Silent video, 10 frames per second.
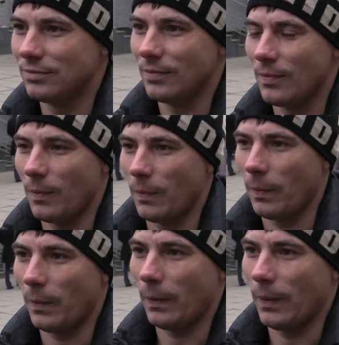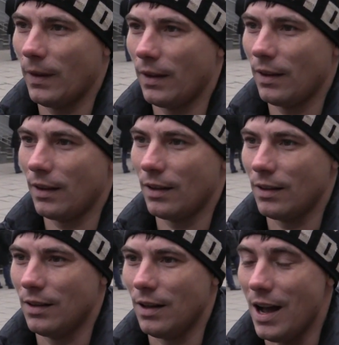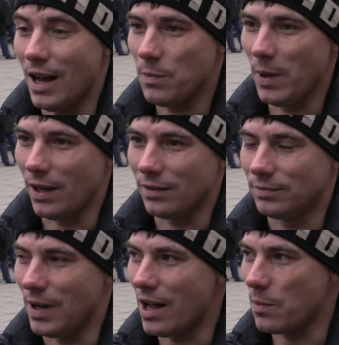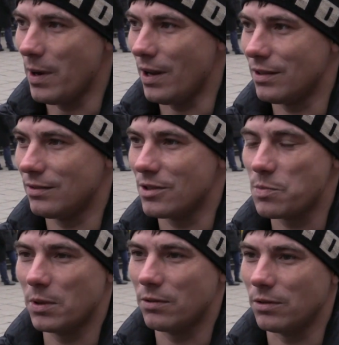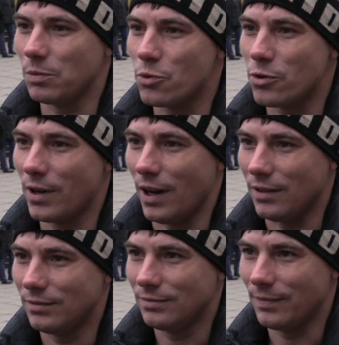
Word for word: Что вообще армия может дать? Армия? Да. Армия воспитывает мужика.